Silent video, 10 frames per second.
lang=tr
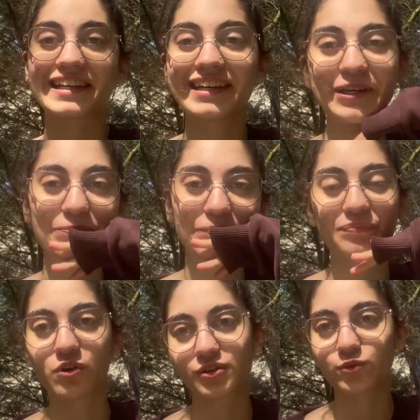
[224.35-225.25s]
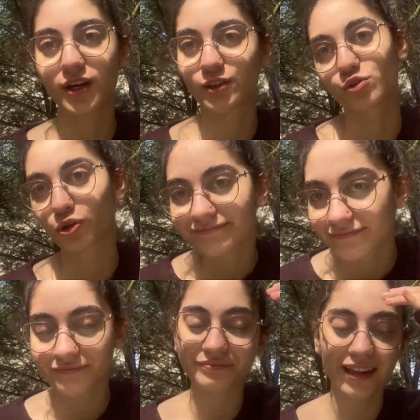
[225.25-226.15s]
Ee, öyle sürekli uçak geçiyor
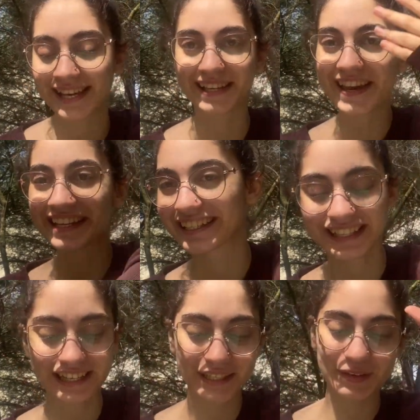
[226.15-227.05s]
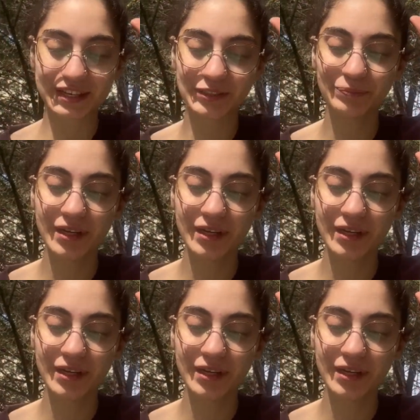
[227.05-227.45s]
çünkü. Mesela. Dönelim.